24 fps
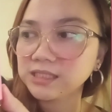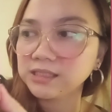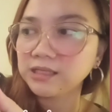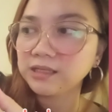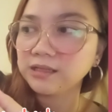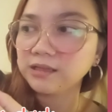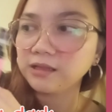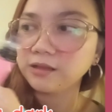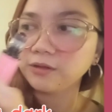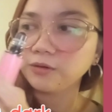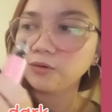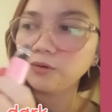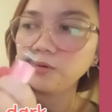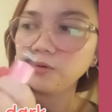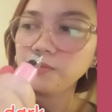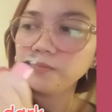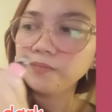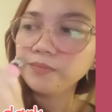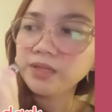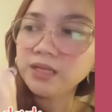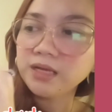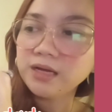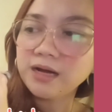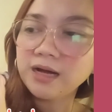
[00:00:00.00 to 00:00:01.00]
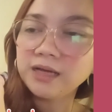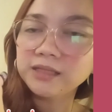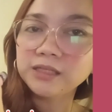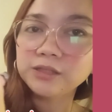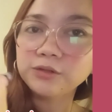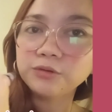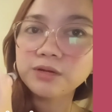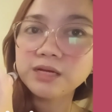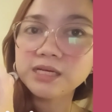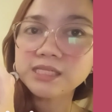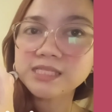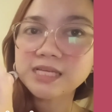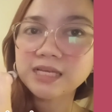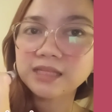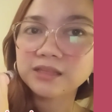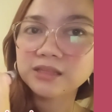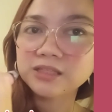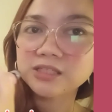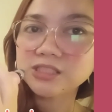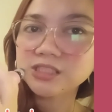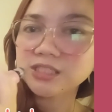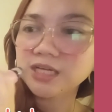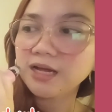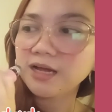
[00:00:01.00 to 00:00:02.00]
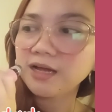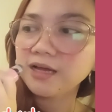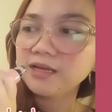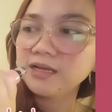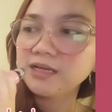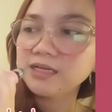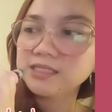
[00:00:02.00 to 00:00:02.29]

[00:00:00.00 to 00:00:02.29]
sa tatlo. At ito nag-set na siya.